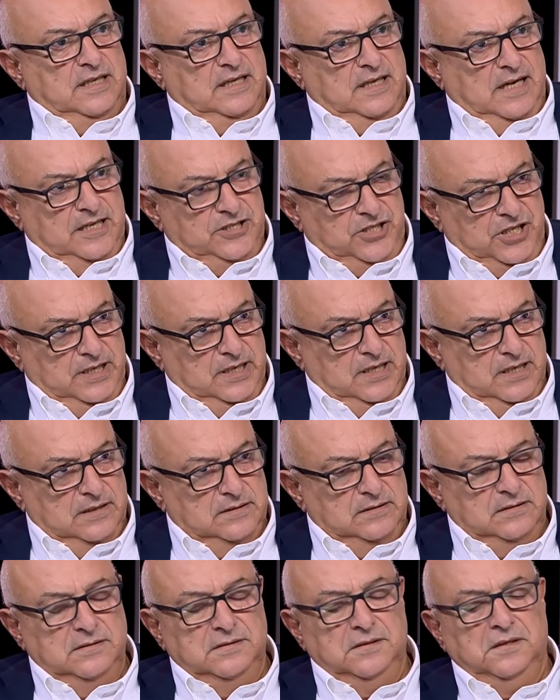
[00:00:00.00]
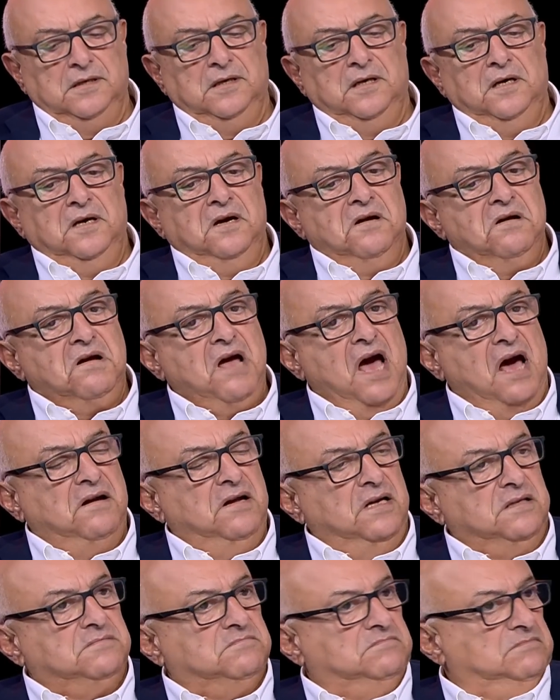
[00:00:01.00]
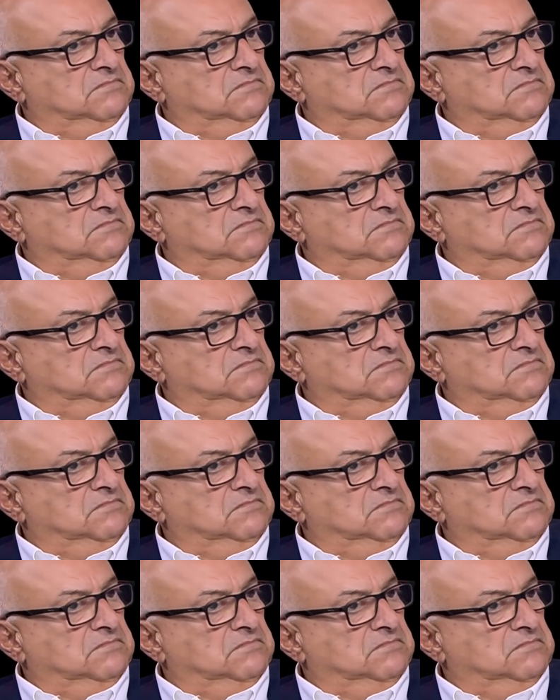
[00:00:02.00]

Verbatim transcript: الهجينه كانت